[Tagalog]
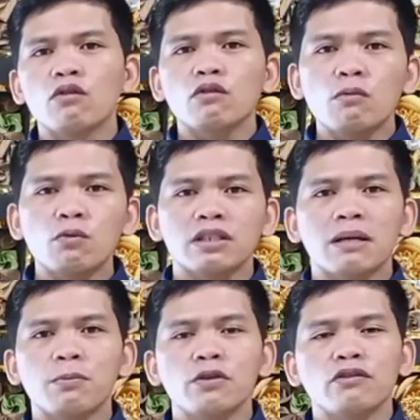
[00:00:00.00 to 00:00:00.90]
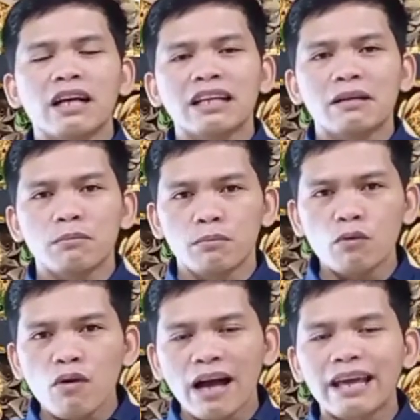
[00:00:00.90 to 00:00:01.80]
Kung kumusta po yung naging
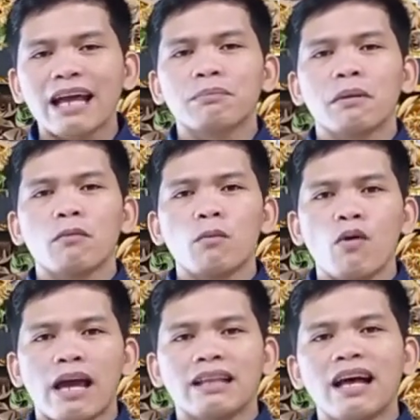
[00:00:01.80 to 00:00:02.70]
buhay at pamumuhay